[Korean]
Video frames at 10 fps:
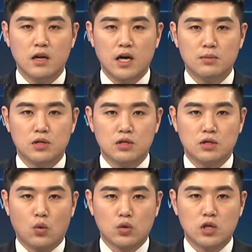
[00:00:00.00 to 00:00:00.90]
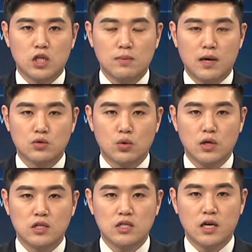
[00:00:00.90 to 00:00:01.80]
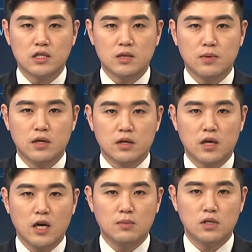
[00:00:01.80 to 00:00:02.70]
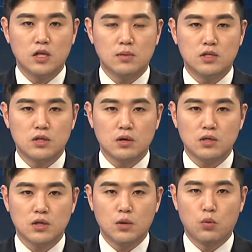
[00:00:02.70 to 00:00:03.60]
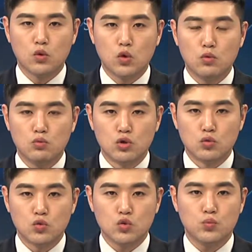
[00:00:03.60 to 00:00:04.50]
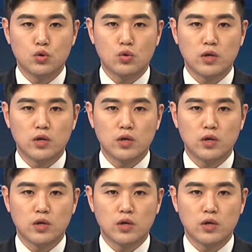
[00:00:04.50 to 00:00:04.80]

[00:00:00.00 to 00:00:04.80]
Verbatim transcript: 딜라이브 디지털 오티티 방송이 지난 십일 케이블 티비 지역 채널 보도 부문 우수